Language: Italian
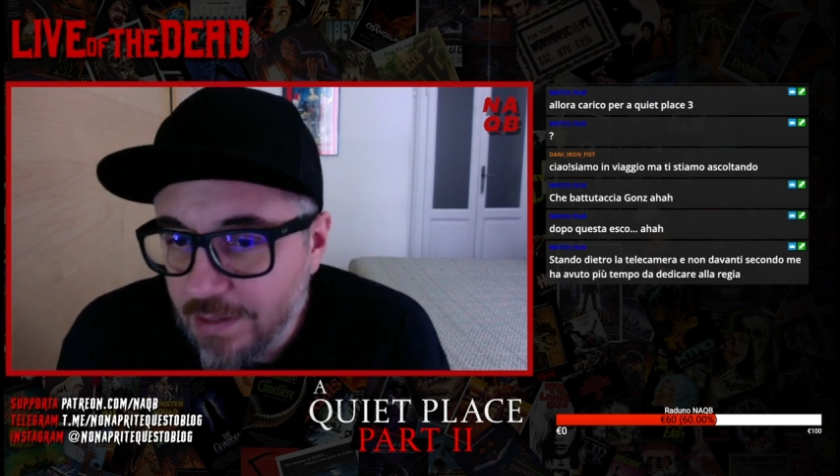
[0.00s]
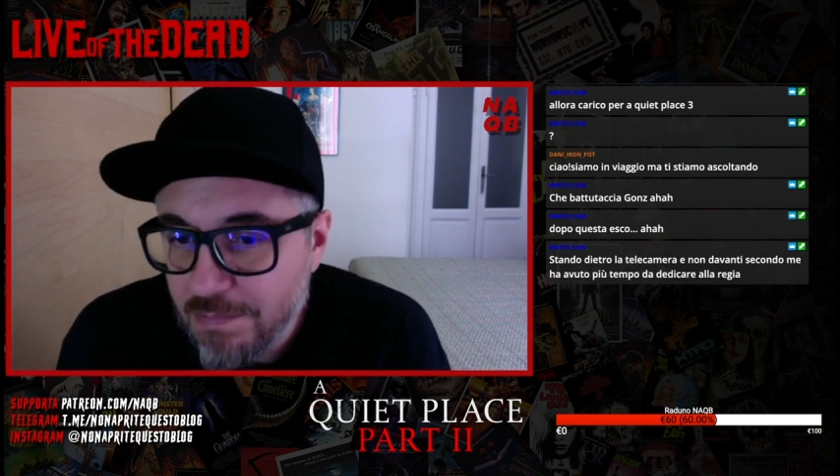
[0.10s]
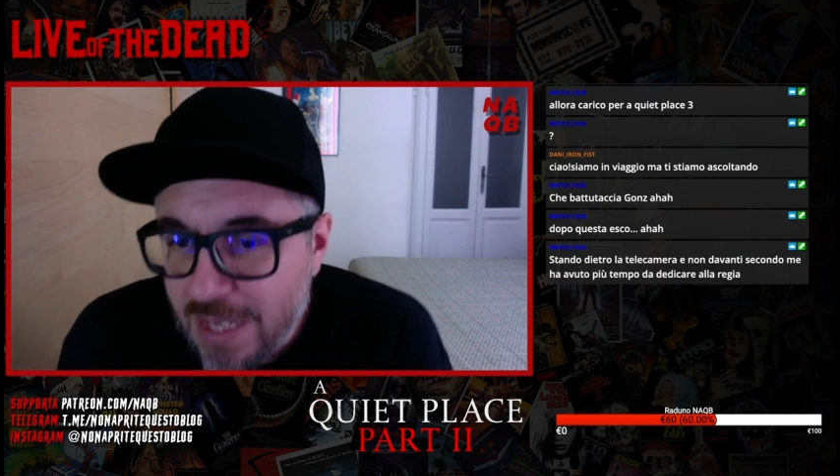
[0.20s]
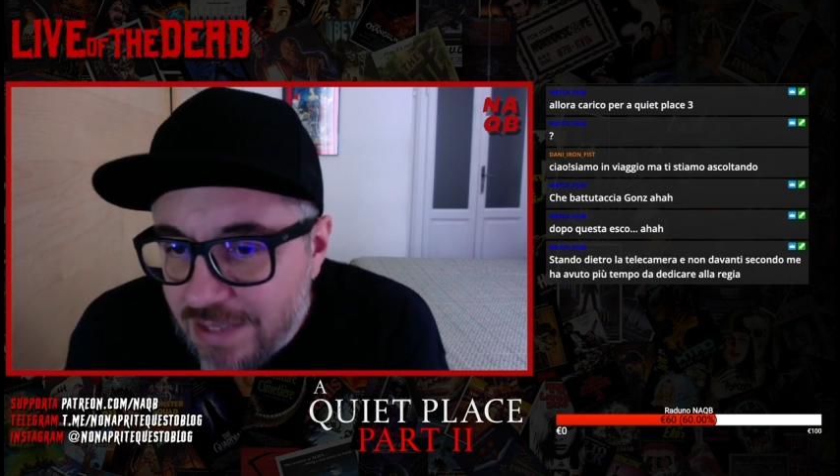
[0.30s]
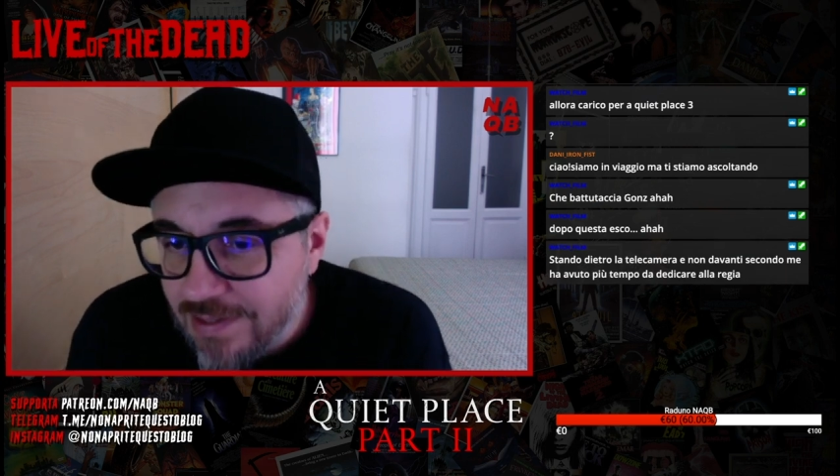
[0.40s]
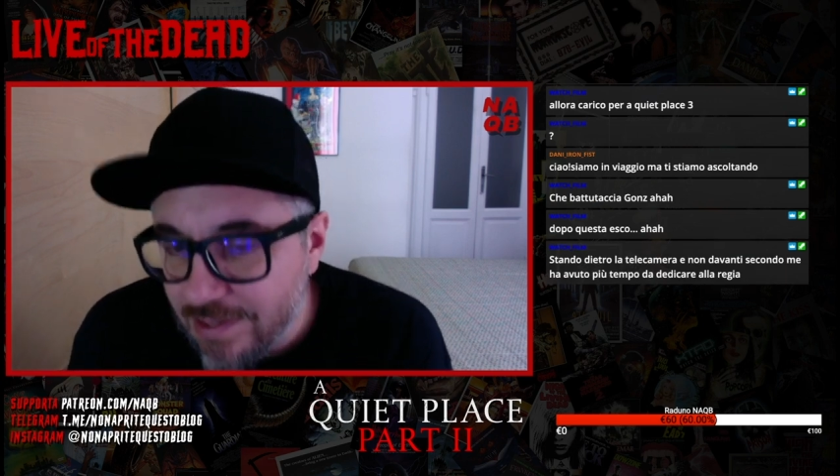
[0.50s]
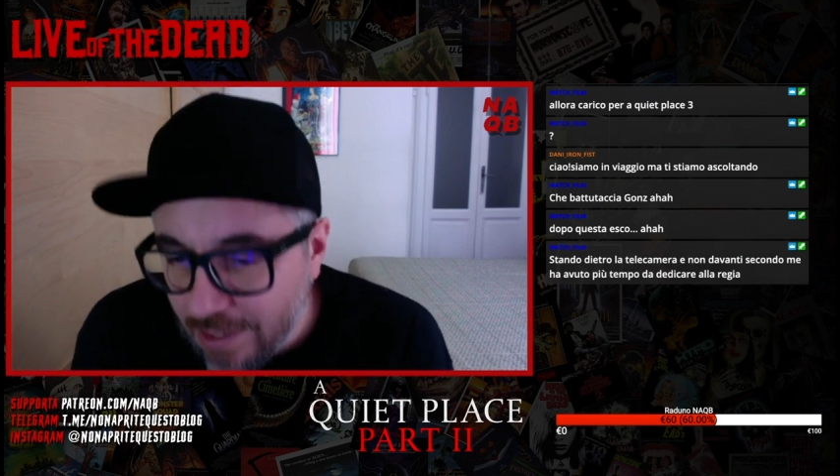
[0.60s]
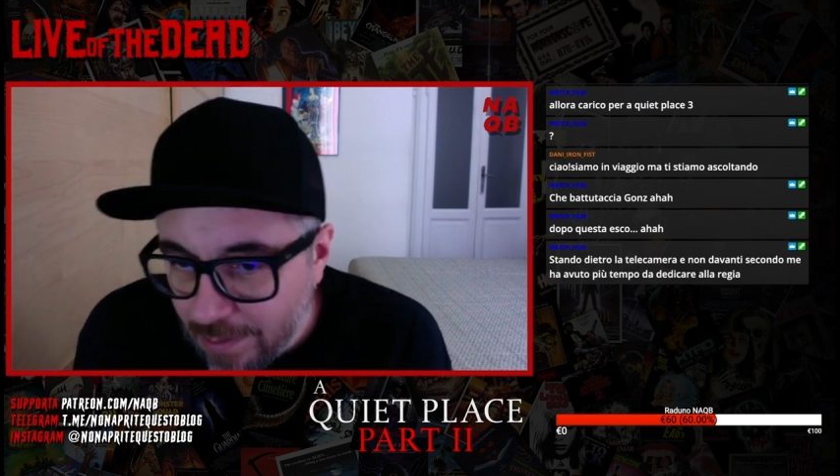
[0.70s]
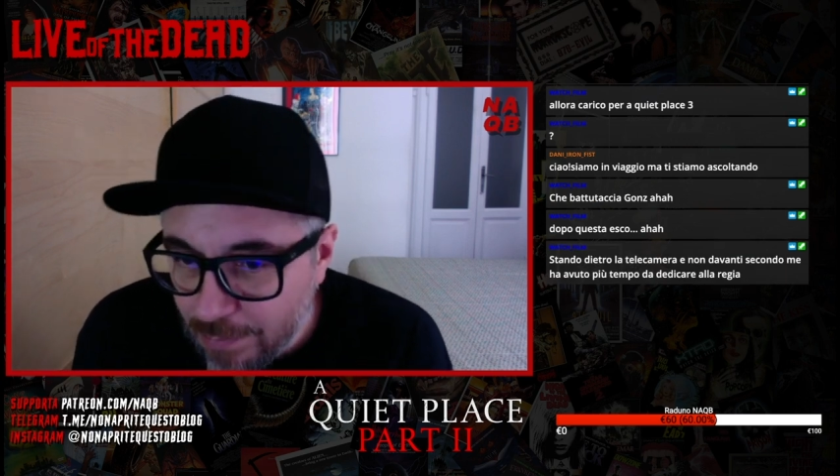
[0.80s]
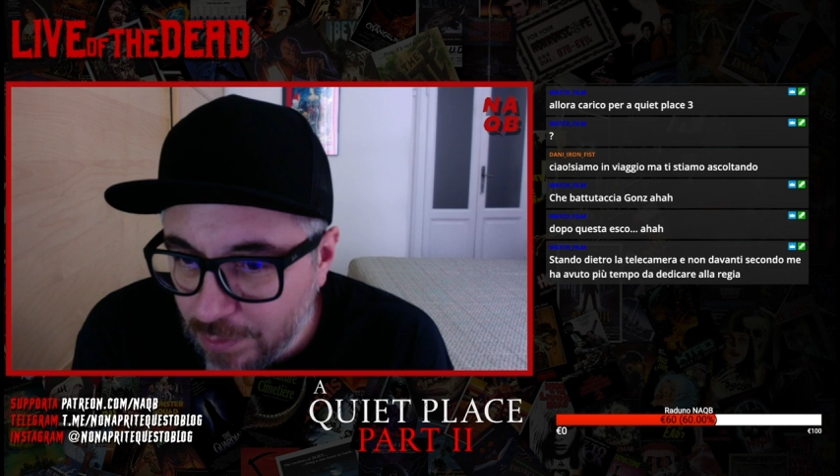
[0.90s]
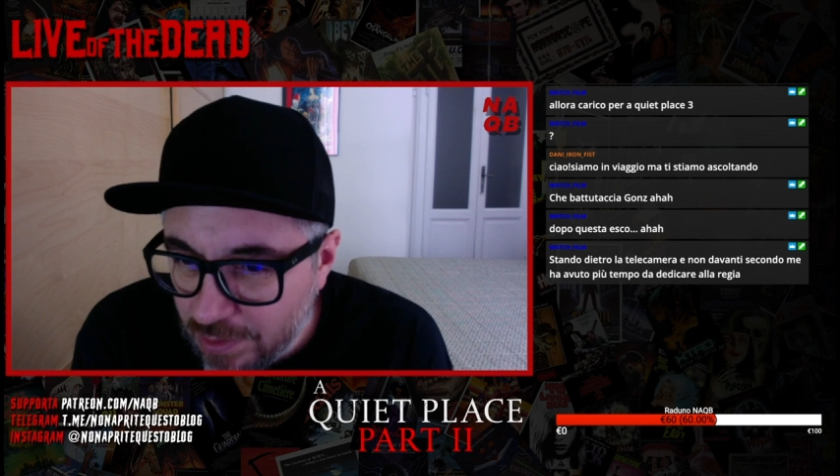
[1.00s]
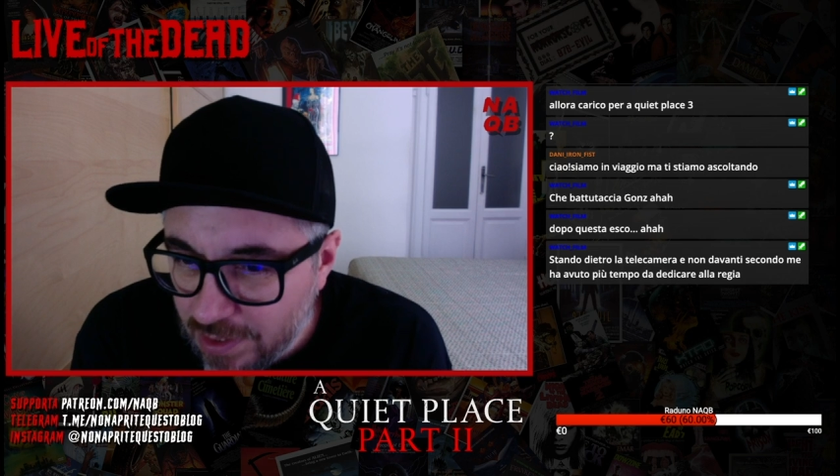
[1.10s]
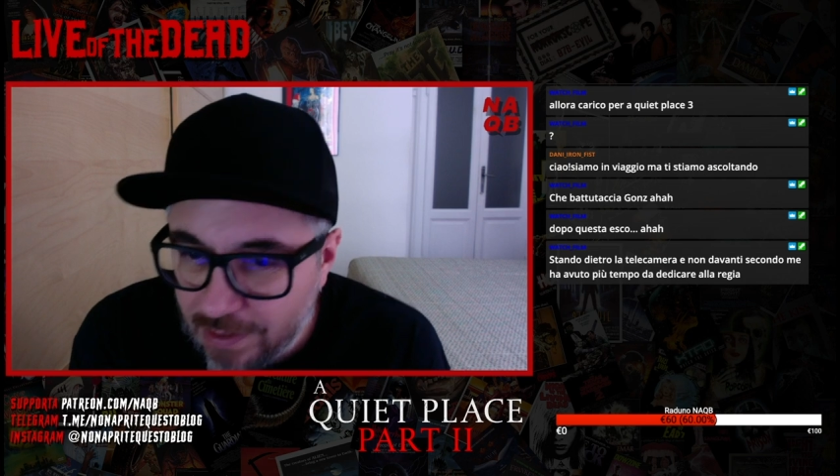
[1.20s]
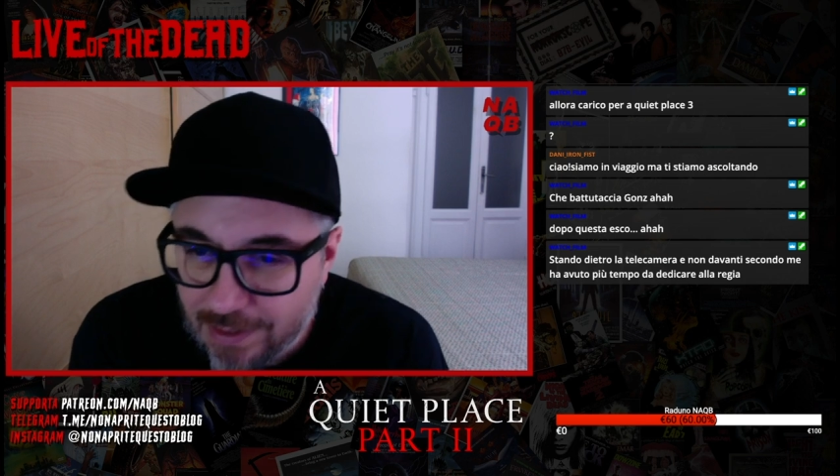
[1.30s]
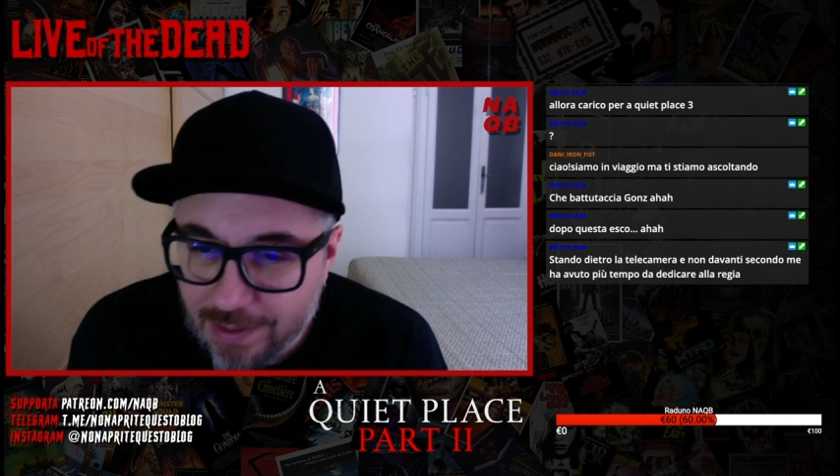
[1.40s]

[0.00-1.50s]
mainstream, quindi